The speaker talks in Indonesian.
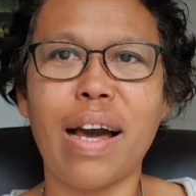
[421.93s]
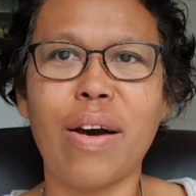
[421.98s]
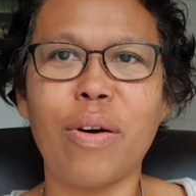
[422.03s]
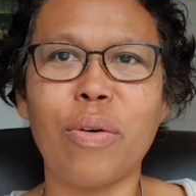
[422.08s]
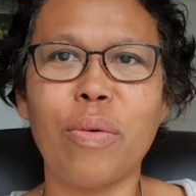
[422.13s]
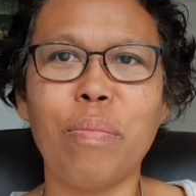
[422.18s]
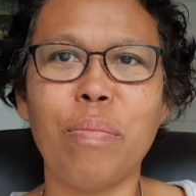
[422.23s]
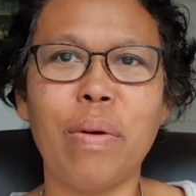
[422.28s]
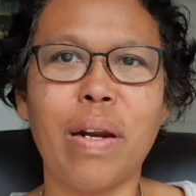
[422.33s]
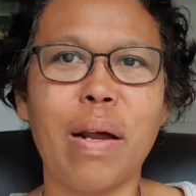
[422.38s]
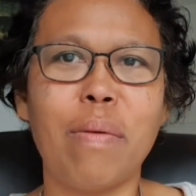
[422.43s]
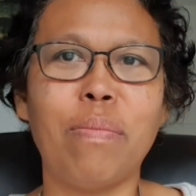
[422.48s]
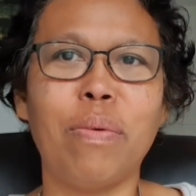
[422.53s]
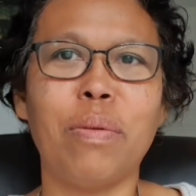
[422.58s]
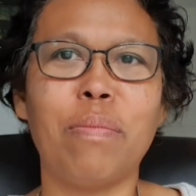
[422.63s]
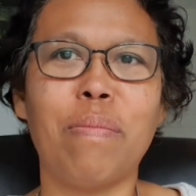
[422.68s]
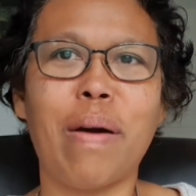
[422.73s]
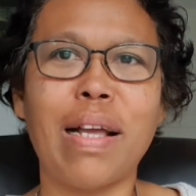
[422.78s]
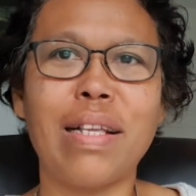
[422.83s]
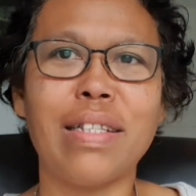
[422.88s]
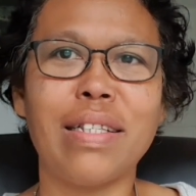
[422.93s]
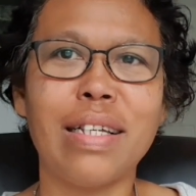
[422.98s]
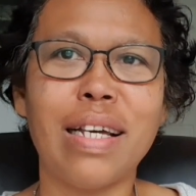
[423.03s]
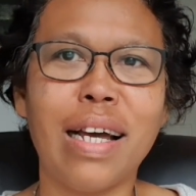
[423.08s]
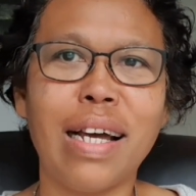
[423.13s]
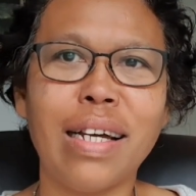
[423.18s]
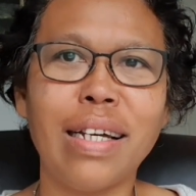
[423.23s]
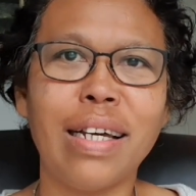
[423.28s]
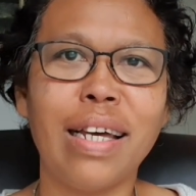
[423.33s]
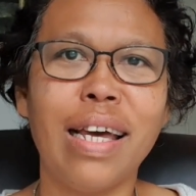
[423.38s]
aku berambut
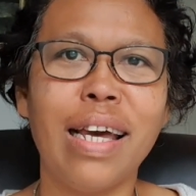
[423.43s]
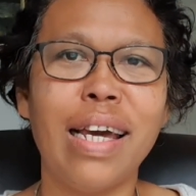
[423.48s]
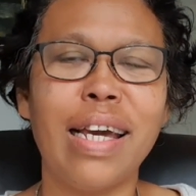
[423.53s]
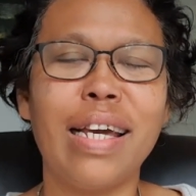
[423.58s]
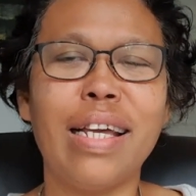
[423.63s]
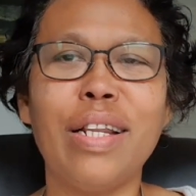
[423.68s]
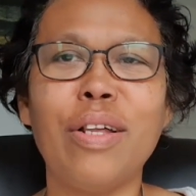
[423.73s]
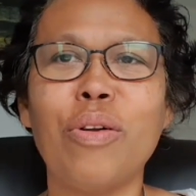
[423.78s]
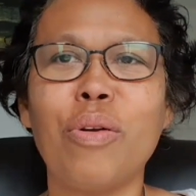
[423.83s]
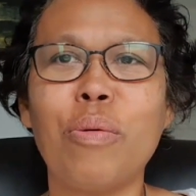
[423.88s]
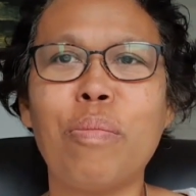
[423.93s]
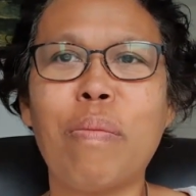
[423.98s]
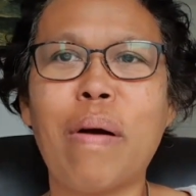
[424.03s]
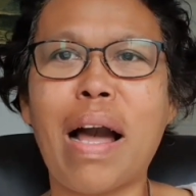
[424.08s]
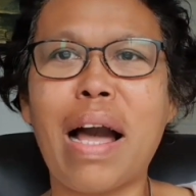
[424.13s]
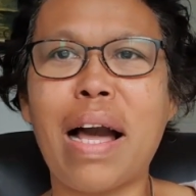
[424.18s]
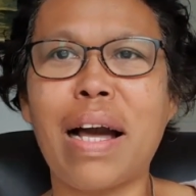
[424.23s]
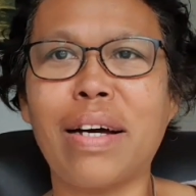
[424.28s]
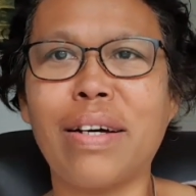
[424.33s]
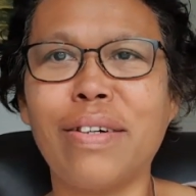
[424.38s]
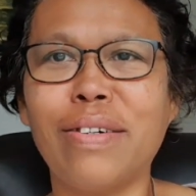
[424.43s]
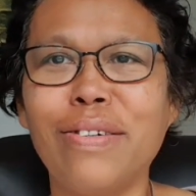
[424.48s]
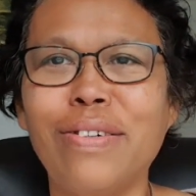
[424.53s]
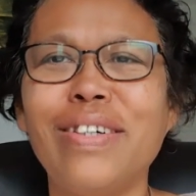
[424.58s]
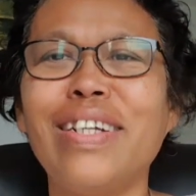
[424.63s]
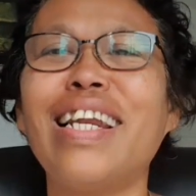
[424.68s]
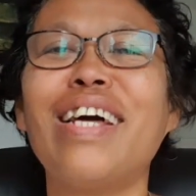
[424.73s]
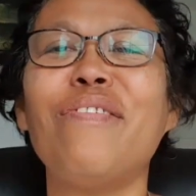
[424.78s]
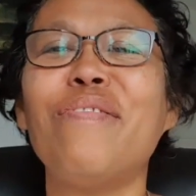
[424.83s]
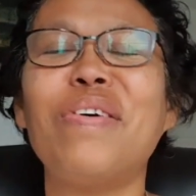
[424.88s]
panjang ini rupa aku
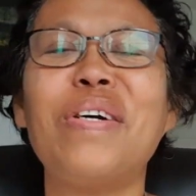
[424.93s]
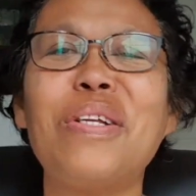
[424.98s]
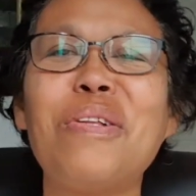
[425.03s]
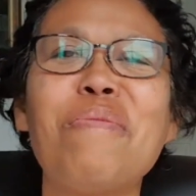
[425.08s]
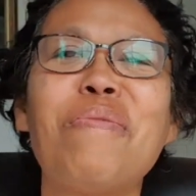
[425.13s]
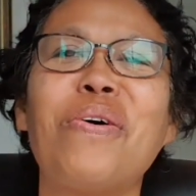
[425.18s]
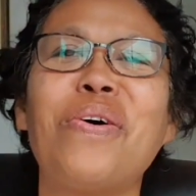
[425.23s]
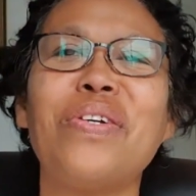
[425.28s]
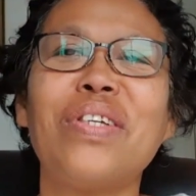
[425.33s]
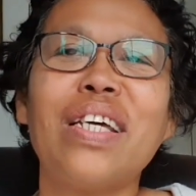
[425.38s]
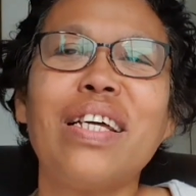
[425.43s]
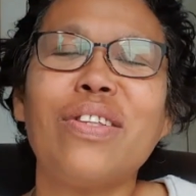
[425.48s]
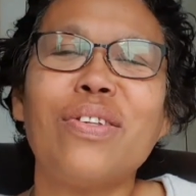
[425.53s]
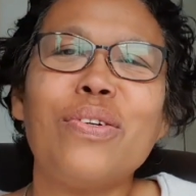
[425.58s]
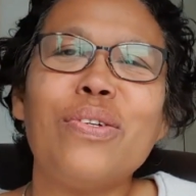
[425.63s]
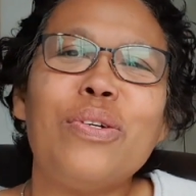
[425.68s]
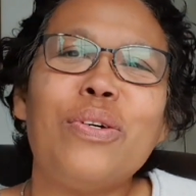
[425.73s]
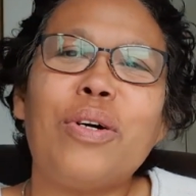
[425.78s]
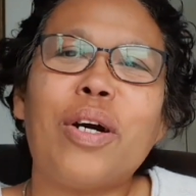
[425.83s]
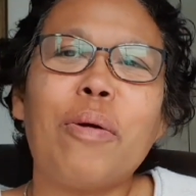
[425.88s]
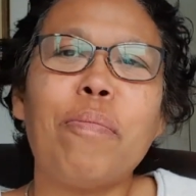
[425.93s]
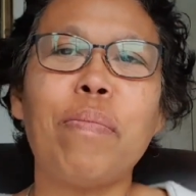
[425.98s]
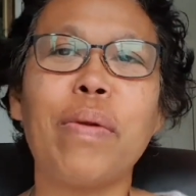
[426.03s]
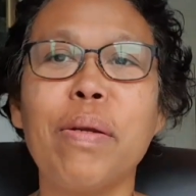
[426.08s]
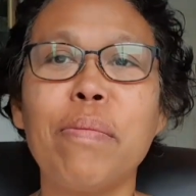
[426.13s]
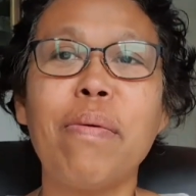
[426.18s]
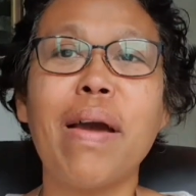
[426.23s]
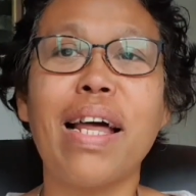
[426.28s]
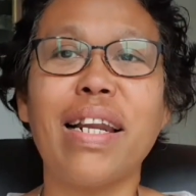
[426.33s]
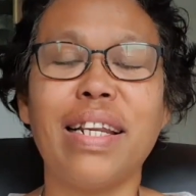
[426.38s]
nah begitu pokoknya tunjuk ke
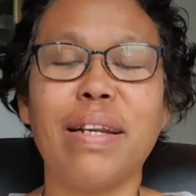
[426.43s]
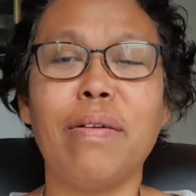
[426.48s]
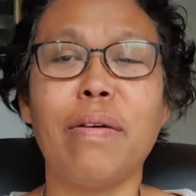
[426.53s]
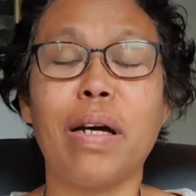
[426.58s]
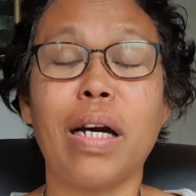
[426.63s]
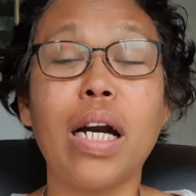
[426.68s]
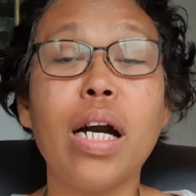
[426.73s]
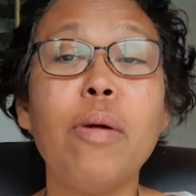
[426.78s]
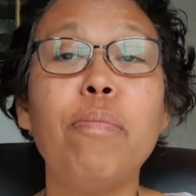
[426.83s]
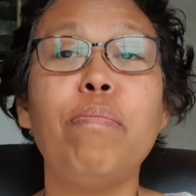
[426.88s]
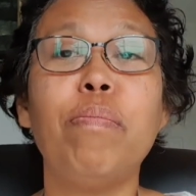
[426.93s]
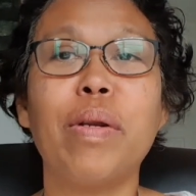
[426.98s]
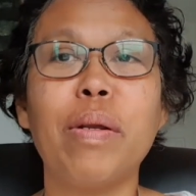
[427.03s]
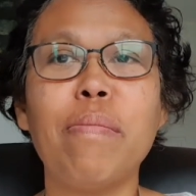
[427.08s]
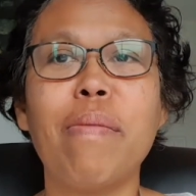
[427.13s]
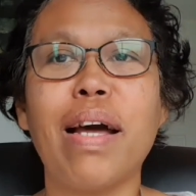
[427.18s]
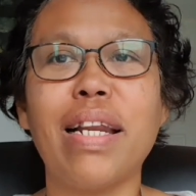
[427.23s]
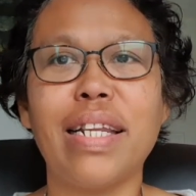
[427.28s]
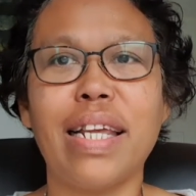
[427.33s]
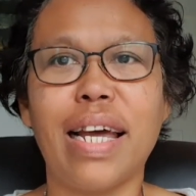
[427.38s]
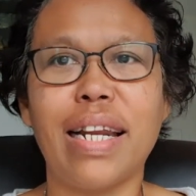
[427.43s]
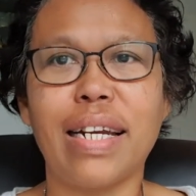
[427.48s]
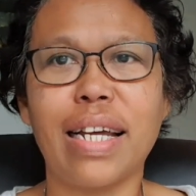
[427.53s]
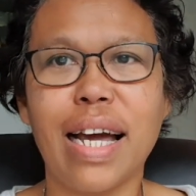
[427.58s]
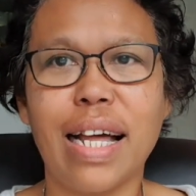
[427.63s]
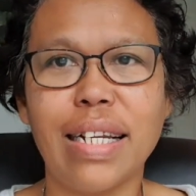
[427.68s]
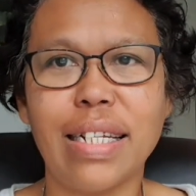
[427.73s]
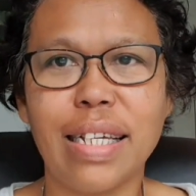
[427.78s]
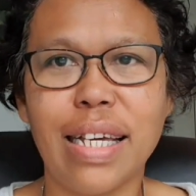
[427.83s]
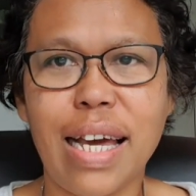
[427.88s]
pribadi ke pribadian
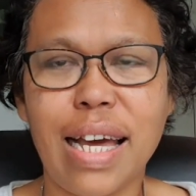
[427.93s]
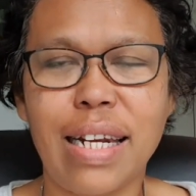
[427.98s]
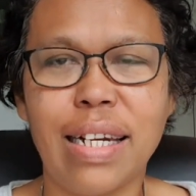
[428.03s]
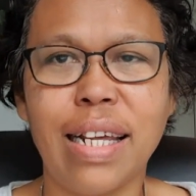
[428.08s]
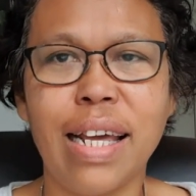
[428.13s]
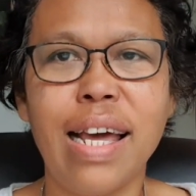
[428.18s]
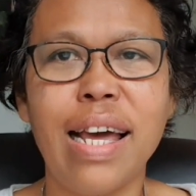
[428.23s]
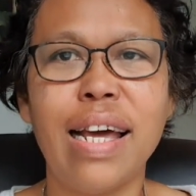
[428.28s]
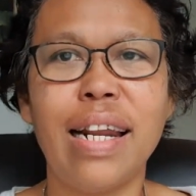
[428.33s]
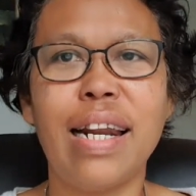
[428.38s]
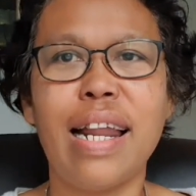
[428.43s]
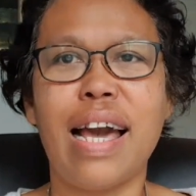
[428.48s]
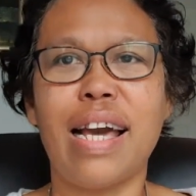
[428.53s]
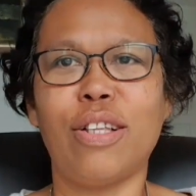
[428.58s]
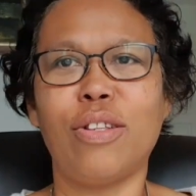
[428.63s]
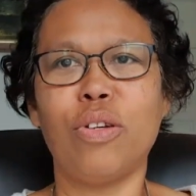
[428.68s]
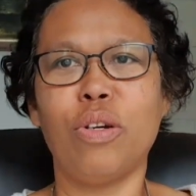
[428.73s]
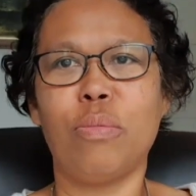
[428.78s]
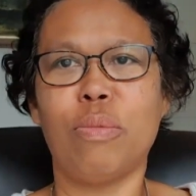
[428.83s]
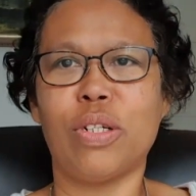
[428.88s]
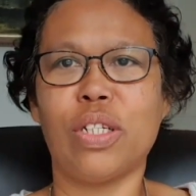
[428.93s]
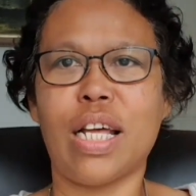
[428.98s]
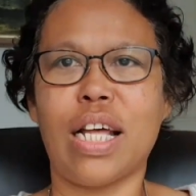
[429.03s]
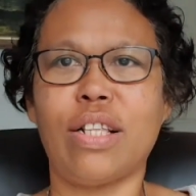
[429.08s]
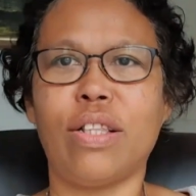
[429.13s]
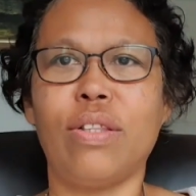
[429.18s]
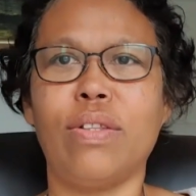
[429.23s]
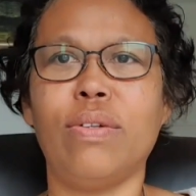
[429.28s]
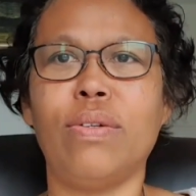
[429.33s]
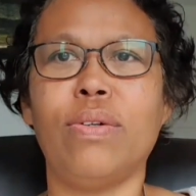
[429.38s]
kalian nah itu nomor
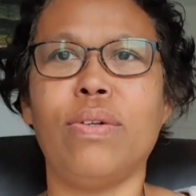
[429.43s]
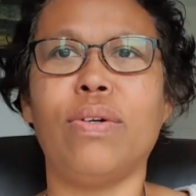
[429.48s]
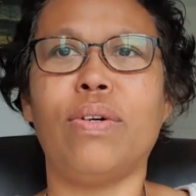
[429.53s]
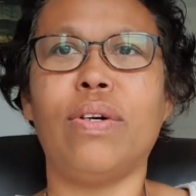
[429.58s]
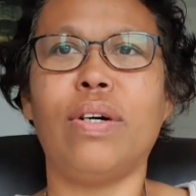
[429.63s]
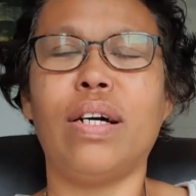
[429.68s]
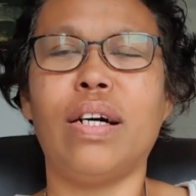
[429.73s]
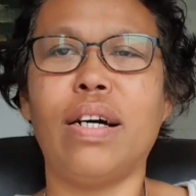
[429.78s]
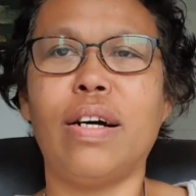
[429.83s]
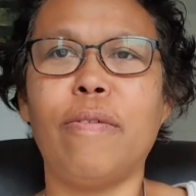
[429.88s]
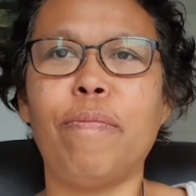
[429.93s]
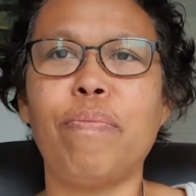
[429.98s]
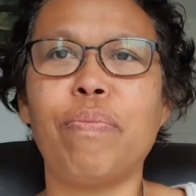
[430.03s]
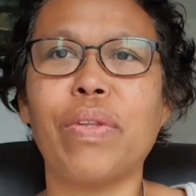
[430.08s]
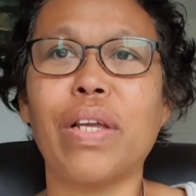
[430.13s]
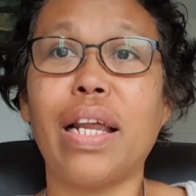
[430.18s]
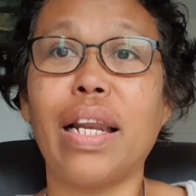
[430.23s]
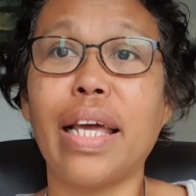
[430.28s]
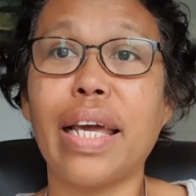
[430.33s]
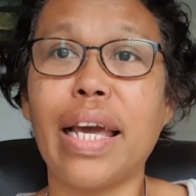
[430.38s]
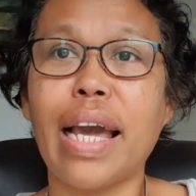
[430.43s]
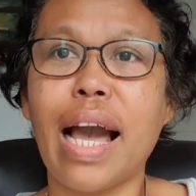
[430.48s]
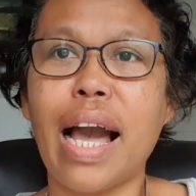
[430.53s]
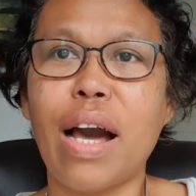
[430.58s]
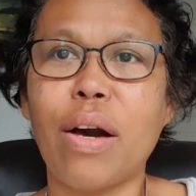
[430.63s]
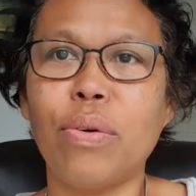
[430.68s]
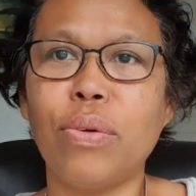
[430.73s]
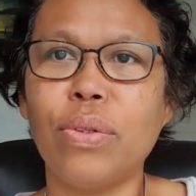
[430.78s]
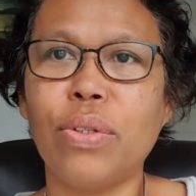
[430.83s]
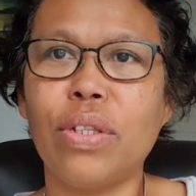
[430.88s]
satu um,
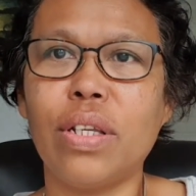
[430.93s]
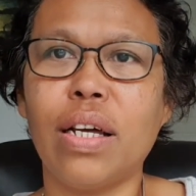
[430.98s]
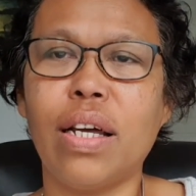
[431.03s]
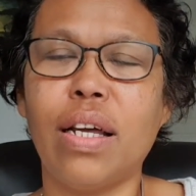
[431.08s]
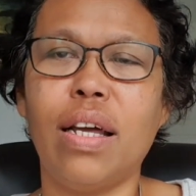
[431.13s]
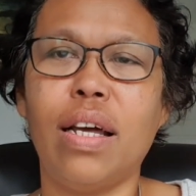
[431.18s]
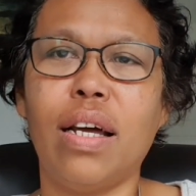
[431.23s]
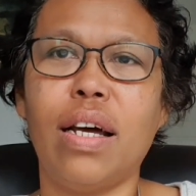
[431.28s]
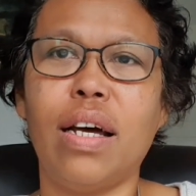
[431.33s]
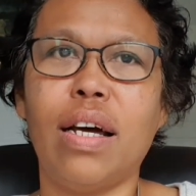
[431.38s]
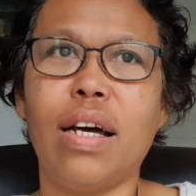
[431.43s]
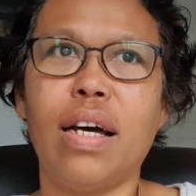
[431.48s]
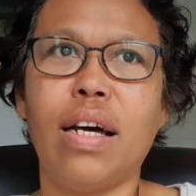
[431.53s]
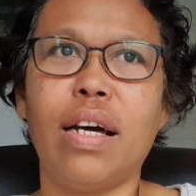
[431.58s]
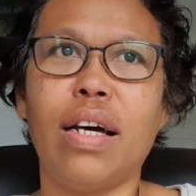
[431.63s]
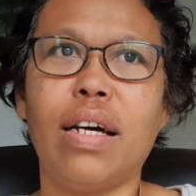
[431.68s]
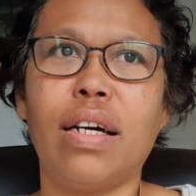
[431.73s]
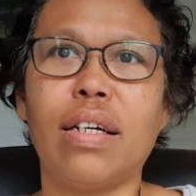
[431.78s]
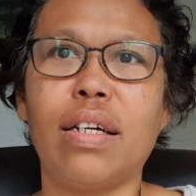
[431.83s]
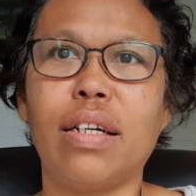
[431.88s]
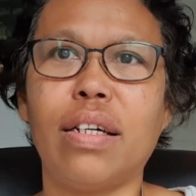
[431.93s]
layout uh,